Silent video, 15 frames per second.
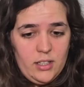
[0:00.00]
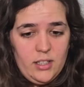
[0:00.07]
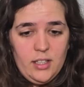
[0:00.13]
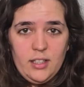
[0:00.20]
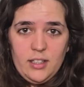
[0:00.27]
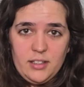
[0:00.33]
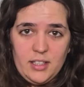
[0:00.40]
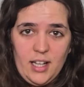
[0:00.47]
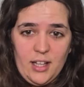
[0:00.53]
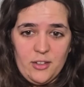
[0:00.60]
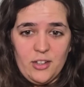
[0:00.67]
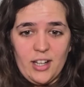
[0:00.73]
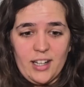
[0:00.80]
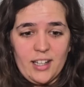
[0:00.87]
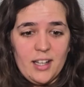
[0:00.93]
que es la de este
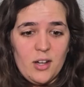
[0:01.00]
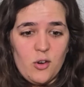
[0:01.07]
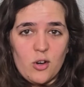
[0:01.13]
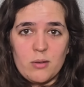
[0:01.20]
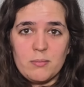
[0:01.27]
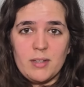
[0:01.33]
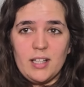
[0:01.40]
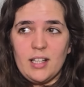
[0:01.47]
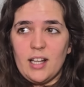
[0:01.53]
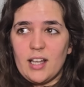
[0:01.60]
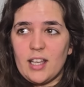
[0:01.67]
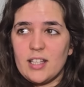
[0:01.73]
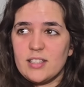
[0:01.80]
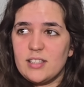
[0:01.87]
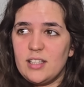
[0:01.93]
lado, Arre. Orm, es eh, la
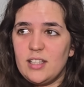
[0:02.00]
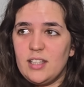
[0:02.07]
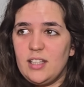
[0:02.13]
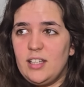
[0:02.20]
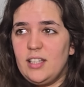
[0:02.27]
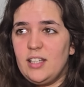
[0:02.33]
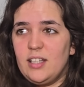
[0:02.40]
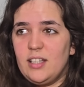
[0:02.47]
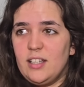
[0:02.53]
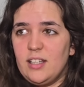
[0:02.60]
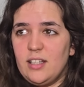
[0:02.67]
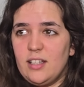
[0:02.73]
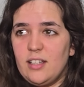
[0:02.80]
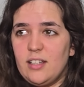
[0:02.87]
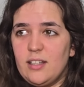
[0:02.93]
que hace de
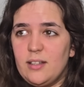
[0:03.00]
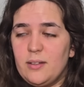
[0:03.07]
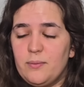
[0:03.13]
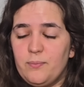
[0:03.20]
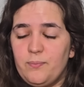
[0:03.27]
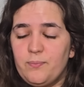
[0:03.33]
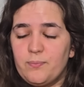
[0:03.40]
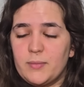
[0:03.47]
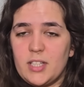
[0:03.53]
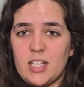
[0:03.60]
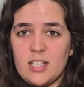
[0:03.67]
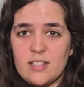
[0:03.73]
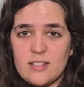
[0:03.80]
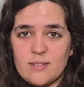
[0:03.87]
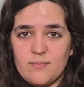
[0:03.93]
eh,
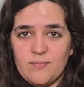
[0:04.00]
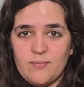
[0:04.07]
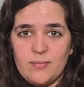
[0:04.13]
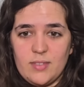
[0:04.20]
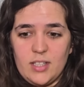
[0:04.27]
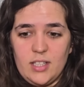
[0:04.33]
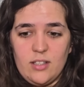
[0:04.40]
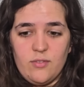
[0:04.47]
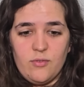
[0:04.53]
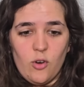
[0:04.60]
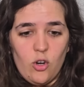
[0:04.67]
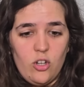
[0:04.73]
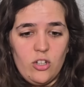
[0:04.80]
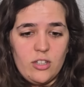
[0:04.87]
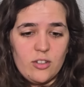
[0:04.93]
Chris. Y
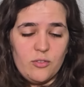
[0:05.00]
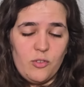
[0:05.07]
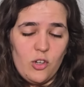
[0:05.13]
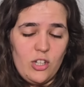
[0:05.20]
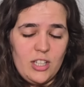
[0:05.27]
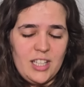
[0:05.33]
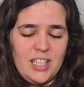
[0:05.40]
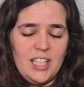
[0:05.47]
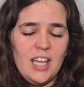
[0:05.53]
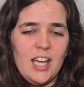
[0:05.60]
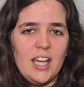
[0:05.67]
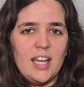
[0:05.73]
Folk, Folky,